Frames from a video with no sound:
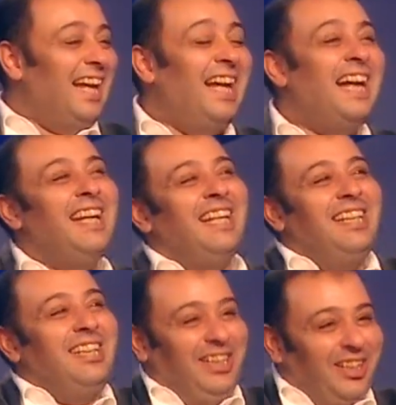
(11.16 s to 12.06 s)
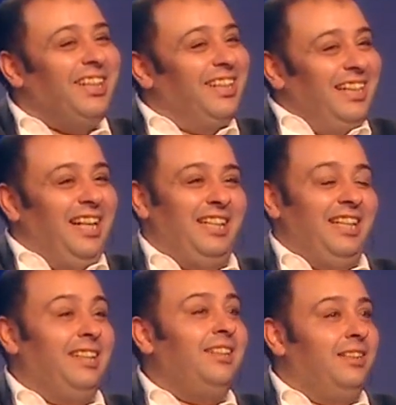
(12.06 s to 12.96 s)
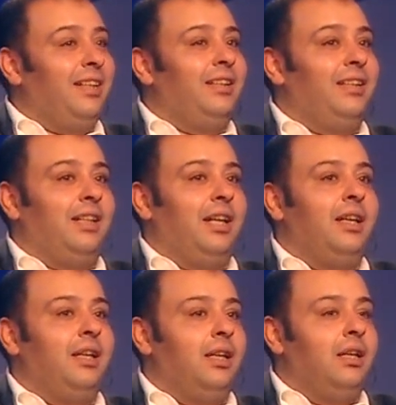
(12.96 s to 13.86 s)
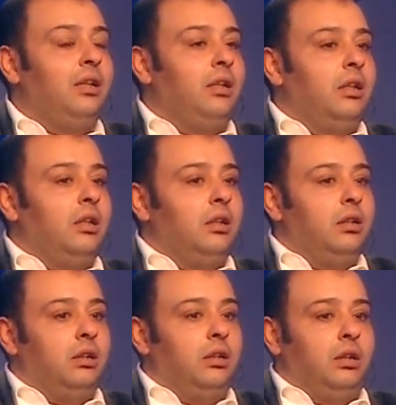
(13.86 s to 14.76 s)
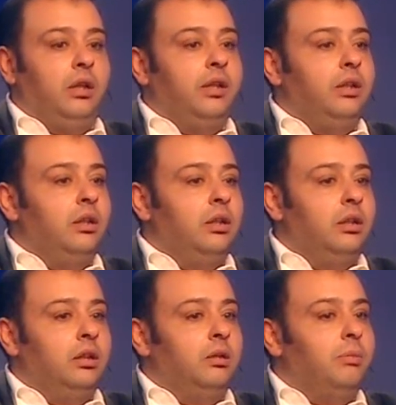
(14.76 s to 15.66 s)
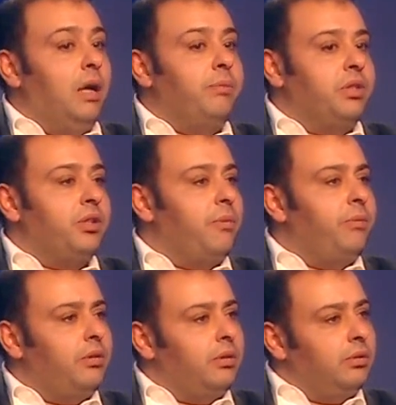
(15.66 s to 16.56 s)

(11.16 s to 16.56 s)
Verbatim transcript: آه، انا عندي عقد يعني عندي عقد يعني انا عقدي ما احب الكذب